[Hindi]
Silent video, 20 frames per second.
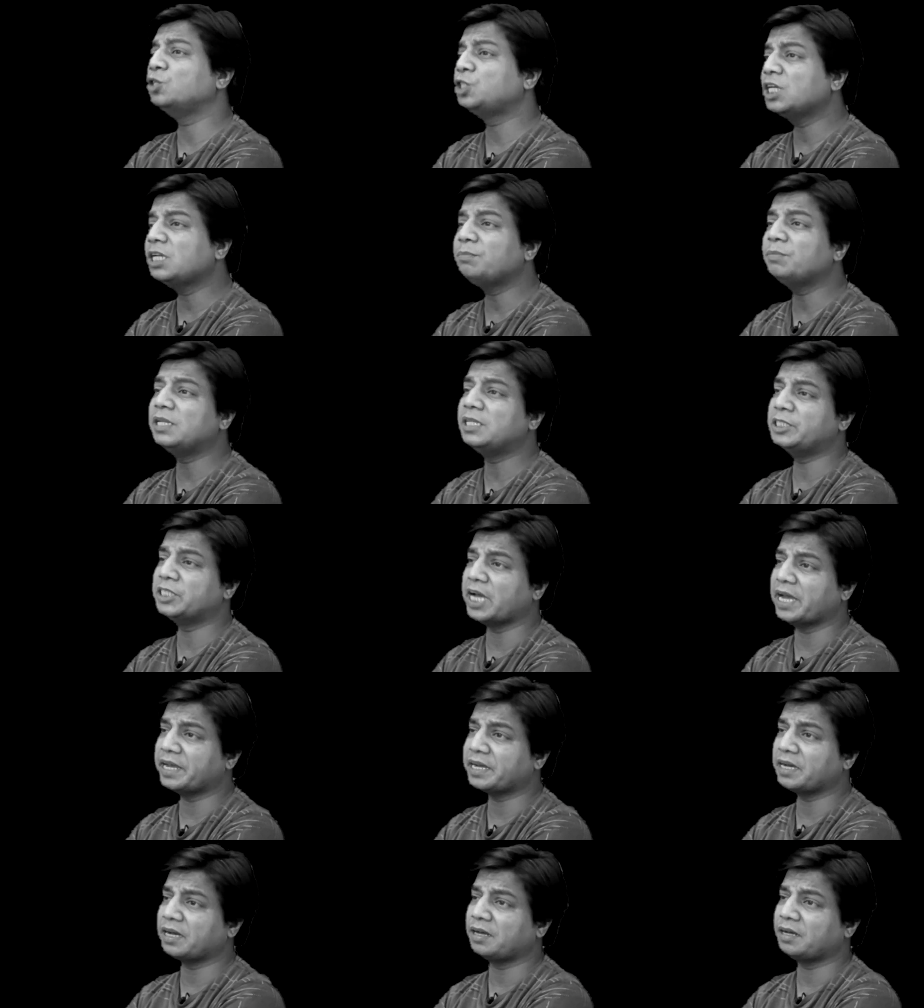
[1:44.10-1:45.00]
भोजन मिल
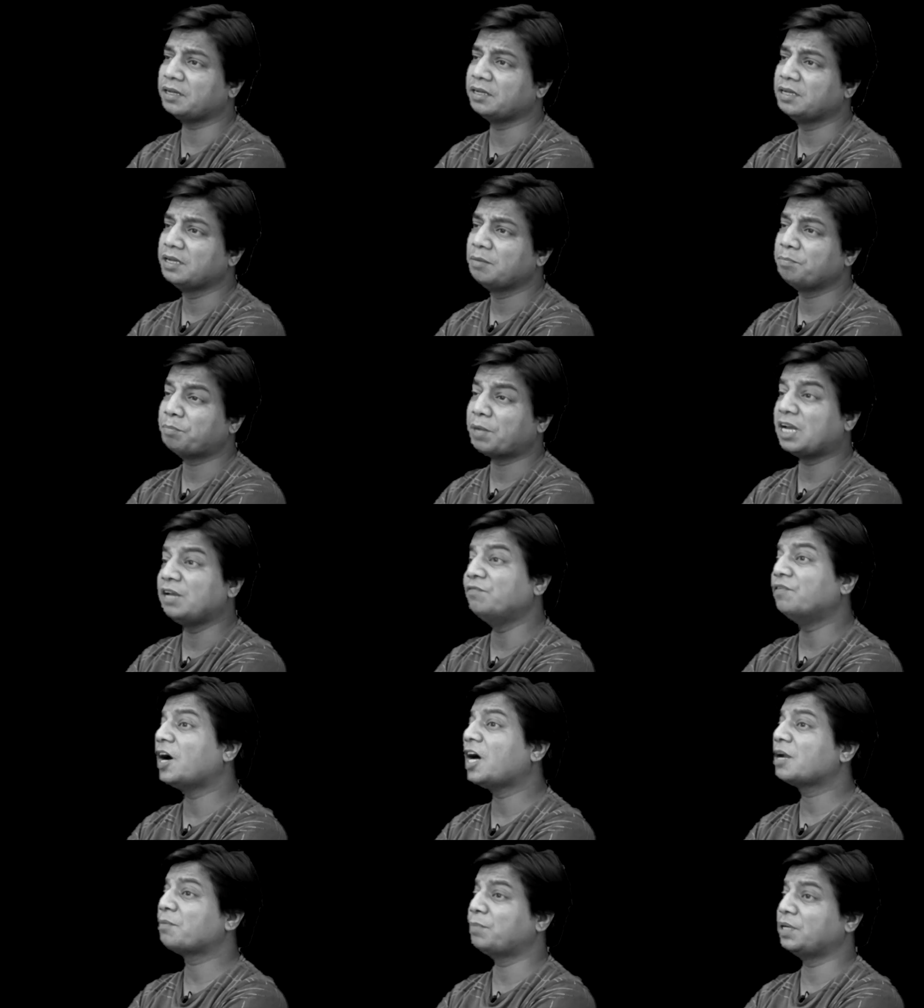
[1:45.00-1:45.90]
जाएगा
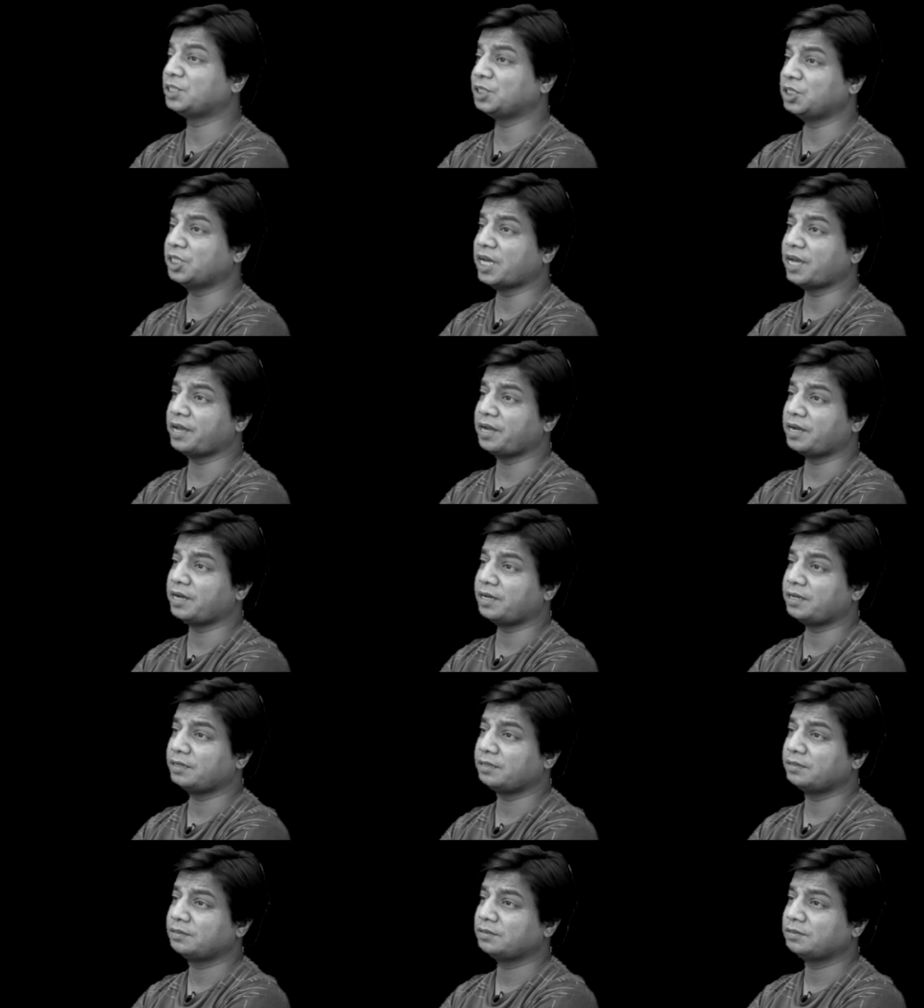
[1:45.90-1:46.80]
परिवार बच जाएगा
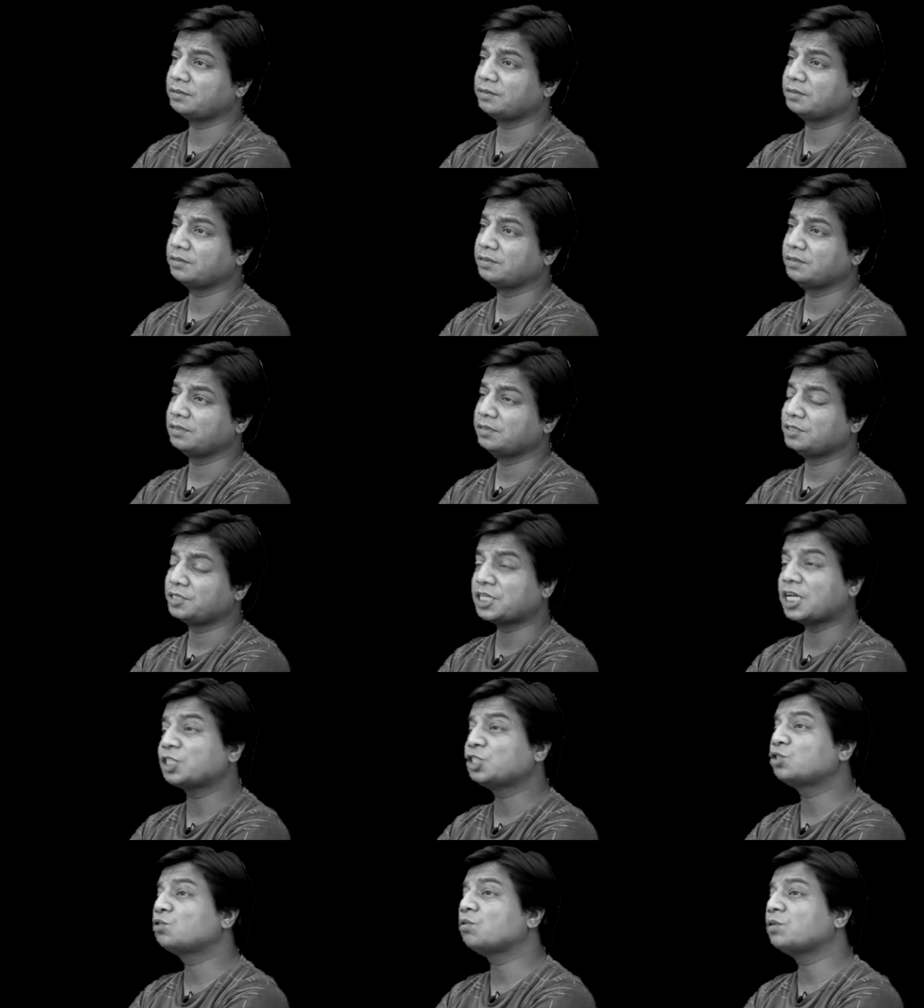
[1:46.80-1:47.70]

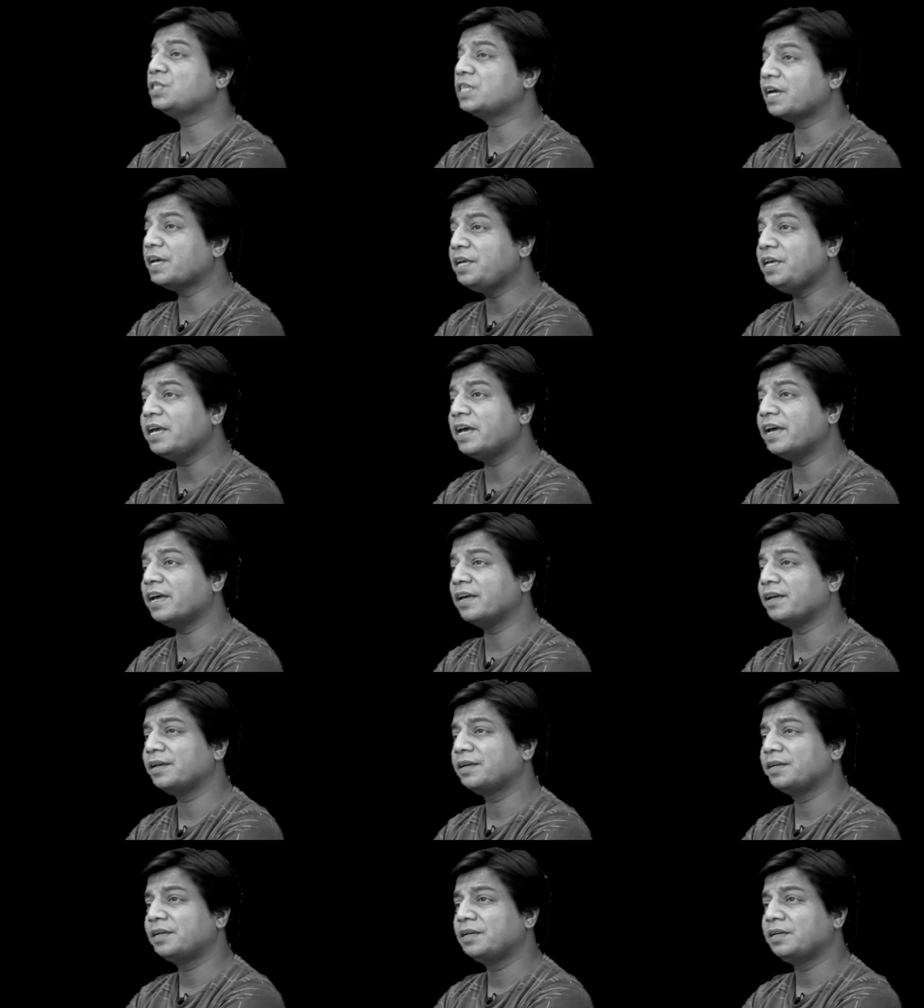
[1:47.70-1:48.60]
सच तो यही है
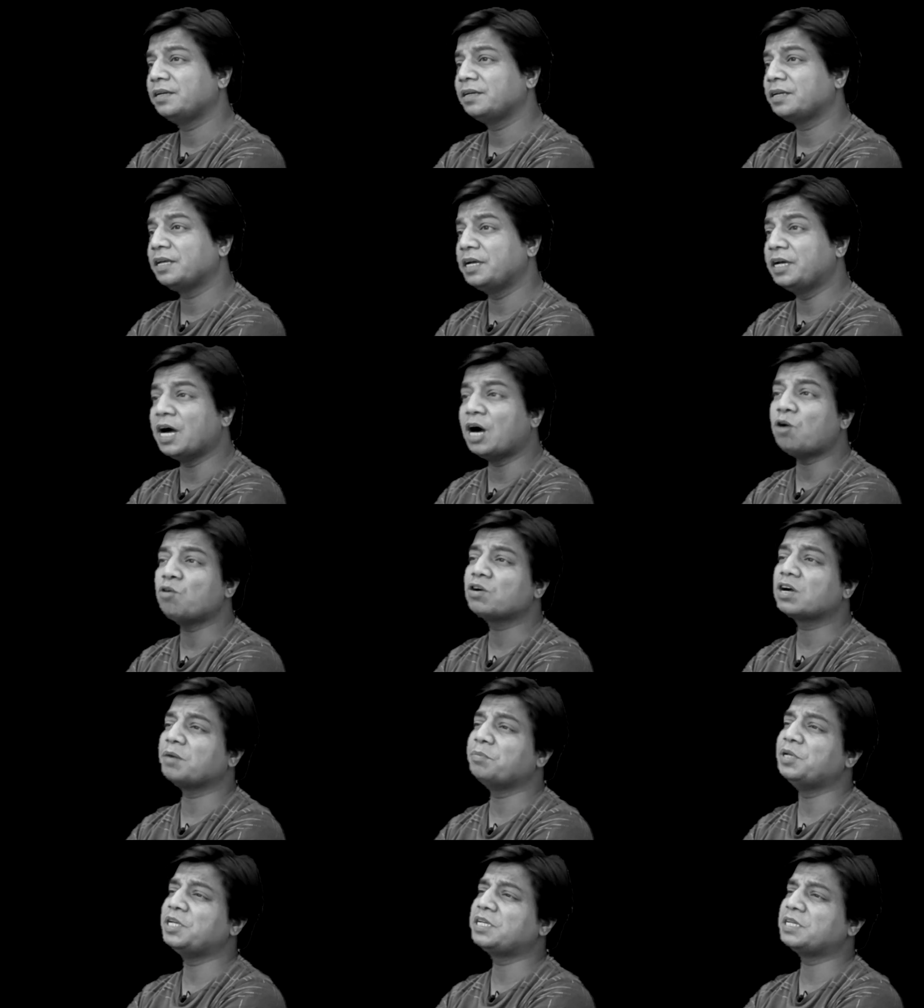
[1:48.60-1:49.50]
कि गांव
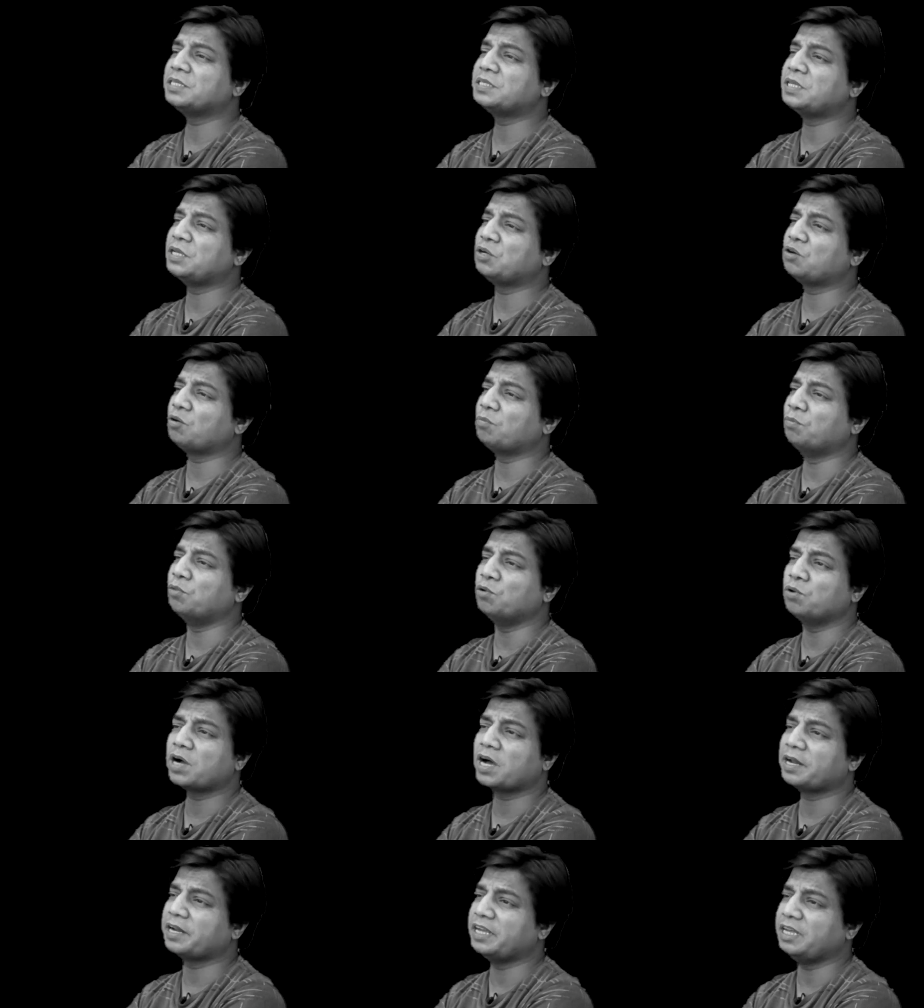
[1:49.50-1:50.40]
कभी किसी को
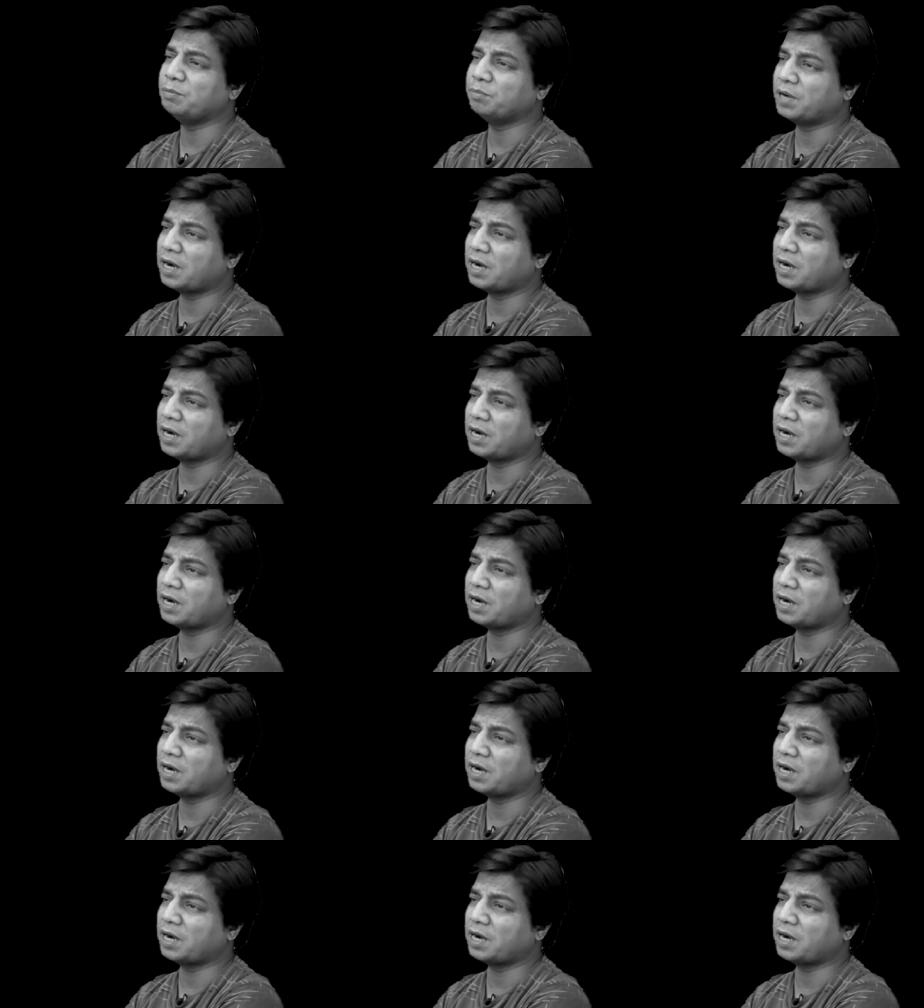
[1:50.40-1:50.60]
भूखा नहीं